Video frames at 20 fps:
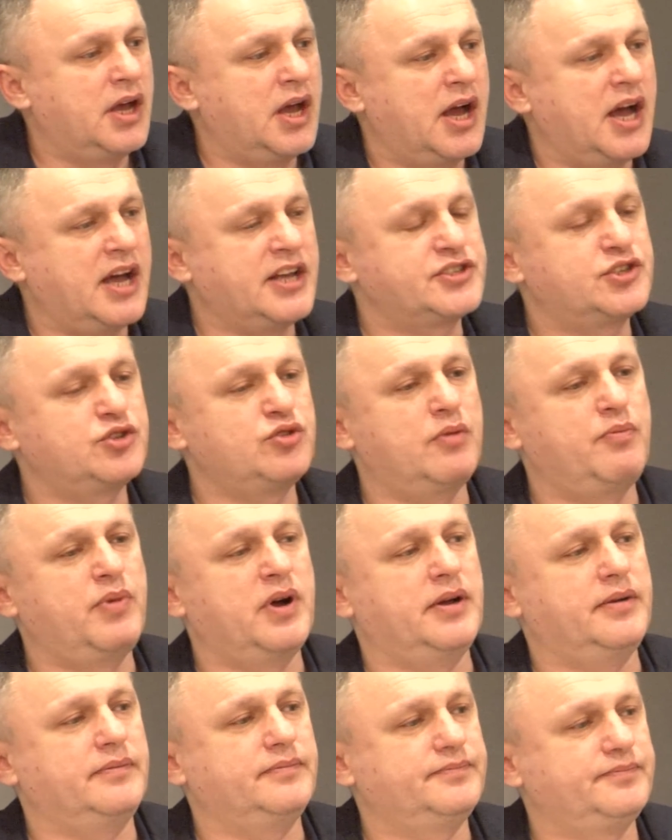
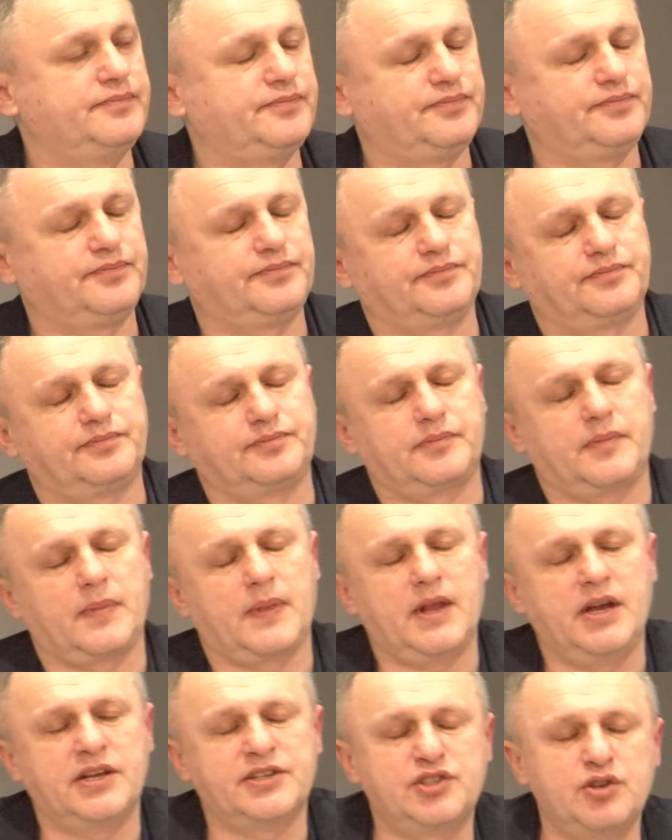особо,
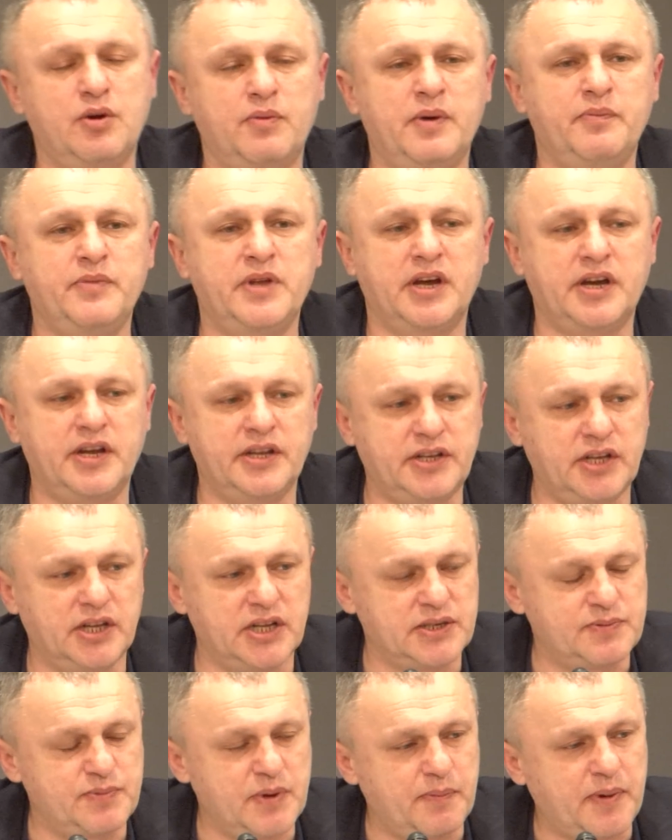особо мне
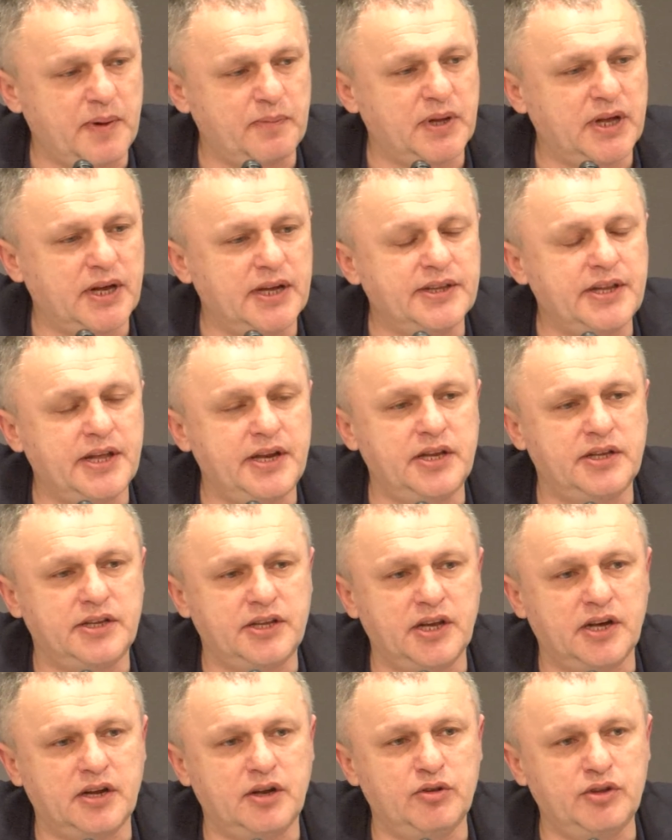хотелось бы поблагодарить
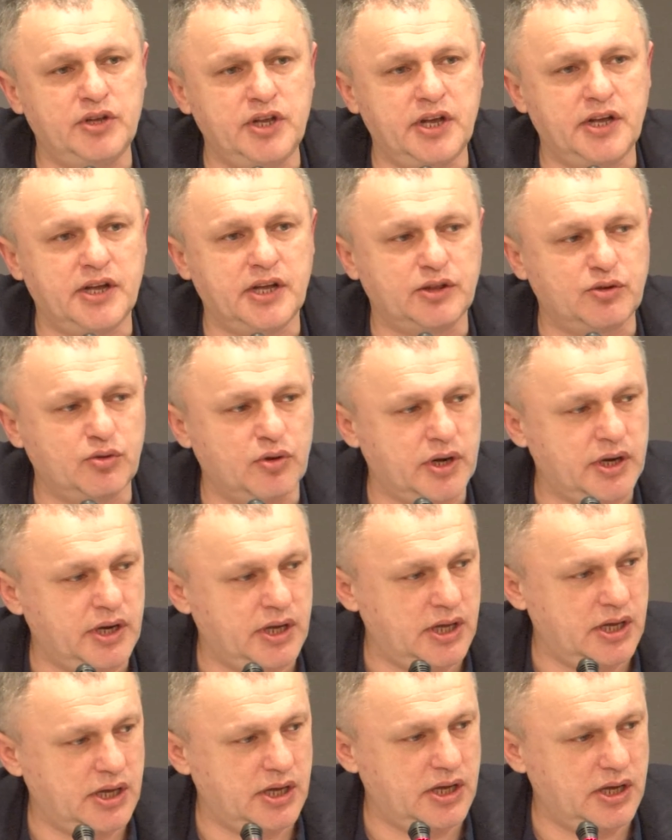тех людей,
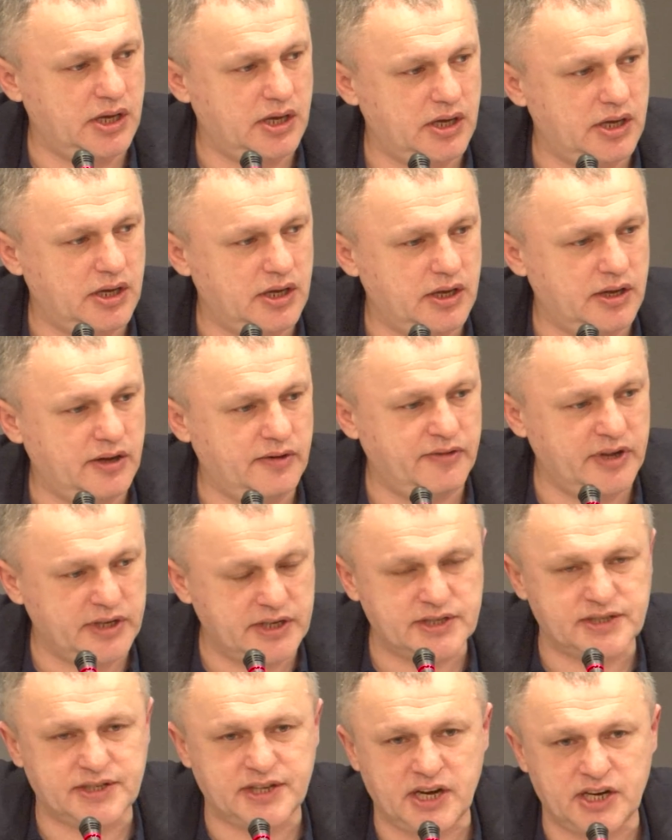которые в
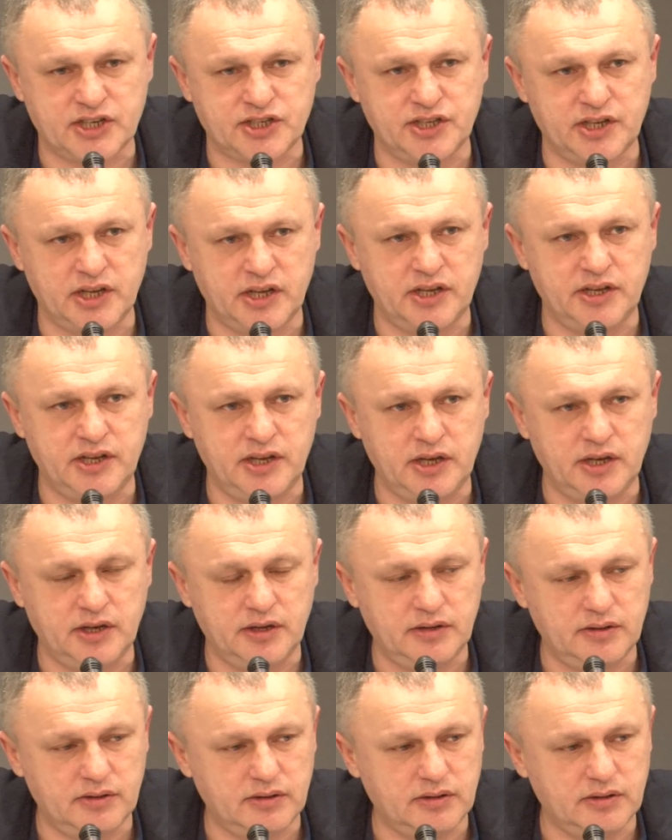эти страшные дни,